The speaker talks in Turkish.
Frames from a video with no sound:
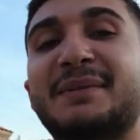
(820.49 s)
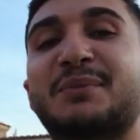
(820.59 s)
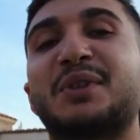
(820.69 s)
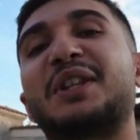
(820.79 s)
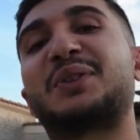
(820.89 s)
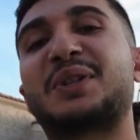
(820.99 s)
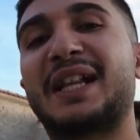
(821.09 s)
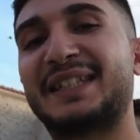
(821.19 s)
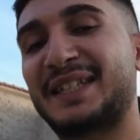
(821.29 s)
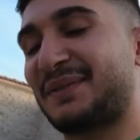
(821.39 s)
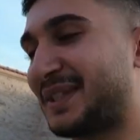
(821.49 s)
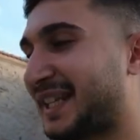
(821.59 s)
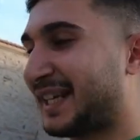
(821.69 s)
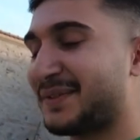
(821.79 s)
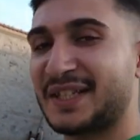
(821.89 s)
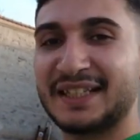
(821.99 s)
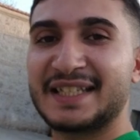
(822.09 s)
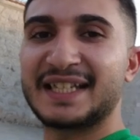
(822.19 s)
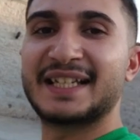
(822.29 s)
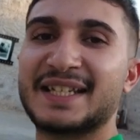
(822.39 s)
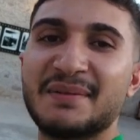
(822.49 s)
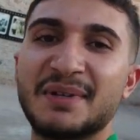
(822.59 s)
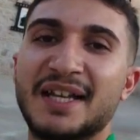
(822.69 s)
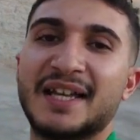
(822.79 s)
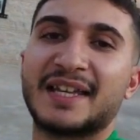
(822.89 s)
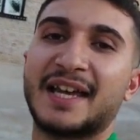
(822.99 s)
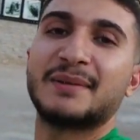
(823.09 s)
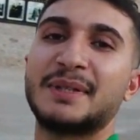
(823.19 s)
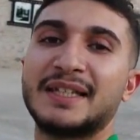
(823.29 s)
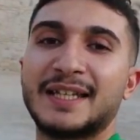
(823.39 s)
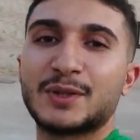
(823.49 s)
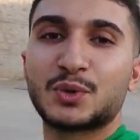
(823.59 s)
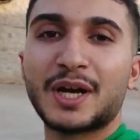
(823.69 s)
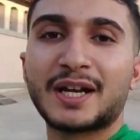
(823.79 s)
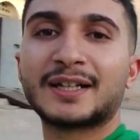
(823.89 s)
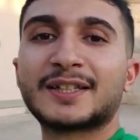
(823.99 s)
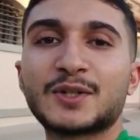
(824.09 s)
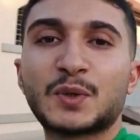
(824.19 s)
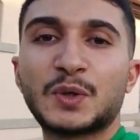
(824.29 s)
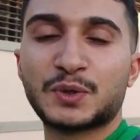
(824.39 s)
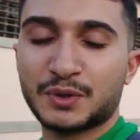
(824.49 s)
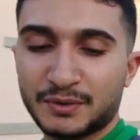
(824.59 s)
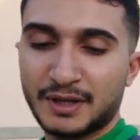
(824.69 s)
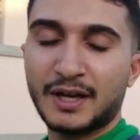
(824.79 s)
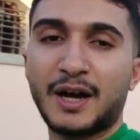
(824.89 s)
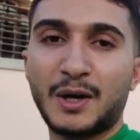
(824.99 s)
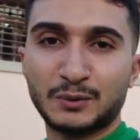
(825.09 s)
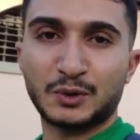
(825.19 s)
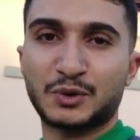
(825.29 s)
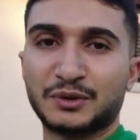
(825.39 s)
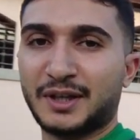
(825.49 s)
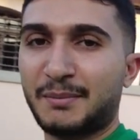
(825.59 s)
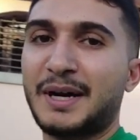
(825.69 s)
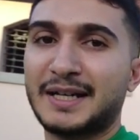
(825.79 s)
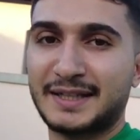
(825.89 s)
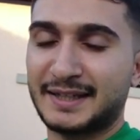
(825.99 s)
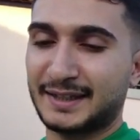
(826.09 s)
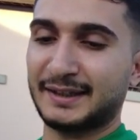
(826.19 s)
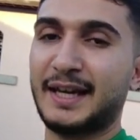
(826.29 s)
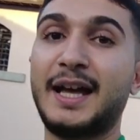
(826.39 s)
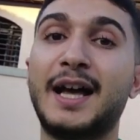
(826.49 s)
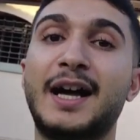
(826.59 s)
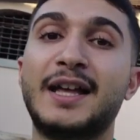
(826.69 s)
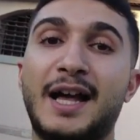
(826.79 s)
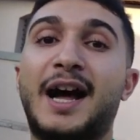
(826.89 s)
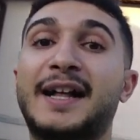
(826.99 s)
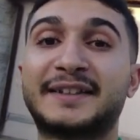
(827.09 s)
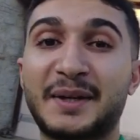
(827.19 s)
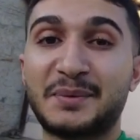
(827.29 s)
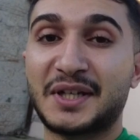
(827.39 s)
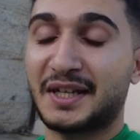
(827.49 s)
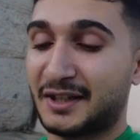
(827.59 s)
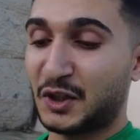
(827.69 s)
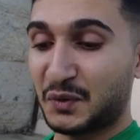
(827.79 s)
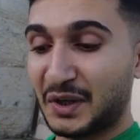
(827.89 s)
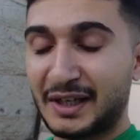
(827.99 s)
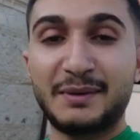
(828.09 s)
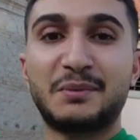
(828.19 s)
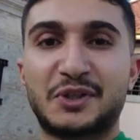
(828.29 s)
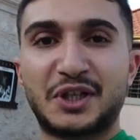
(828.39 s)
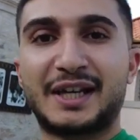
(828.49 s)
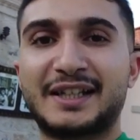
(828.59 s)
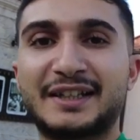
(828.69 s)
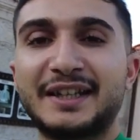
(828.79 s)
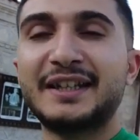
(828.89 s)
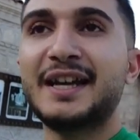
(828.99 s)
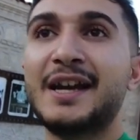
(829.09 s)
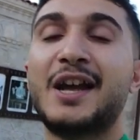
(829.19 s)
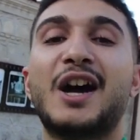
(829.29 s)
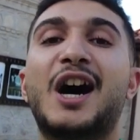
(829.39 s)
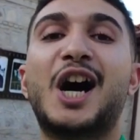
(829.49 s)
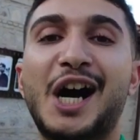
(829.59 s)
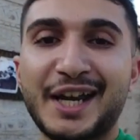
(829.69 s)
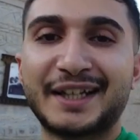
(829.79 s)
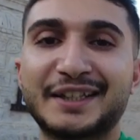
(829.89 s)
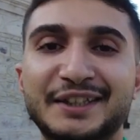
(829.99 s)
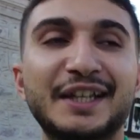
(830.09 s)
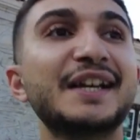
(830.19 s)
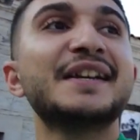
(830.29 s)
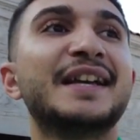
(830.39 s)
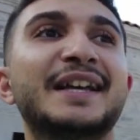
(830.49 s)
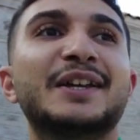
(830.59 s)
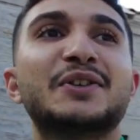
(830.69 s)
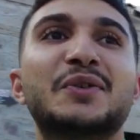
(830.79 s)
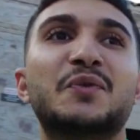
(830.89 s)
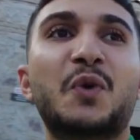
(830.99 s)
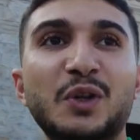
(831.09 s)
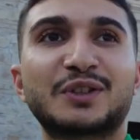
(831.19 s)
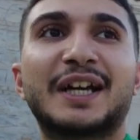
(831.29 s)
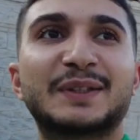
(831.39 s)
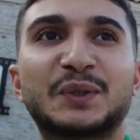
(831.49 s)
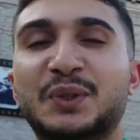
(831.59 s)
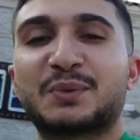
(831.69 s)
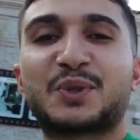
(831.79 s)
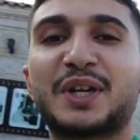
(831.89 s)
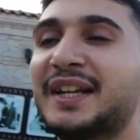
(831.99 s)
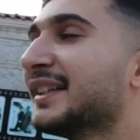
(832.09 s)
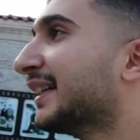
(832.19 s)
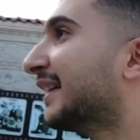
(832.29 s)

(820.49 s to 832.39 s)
girip bunu da düzelteceğim. Instagram için de çekeceğim. Yani bildiğiniz şu an 6. koğuşun avlusunda, bahçesinde, Antepçe şiveli bir şeklinde de Hay adında volta atıyorum şu an.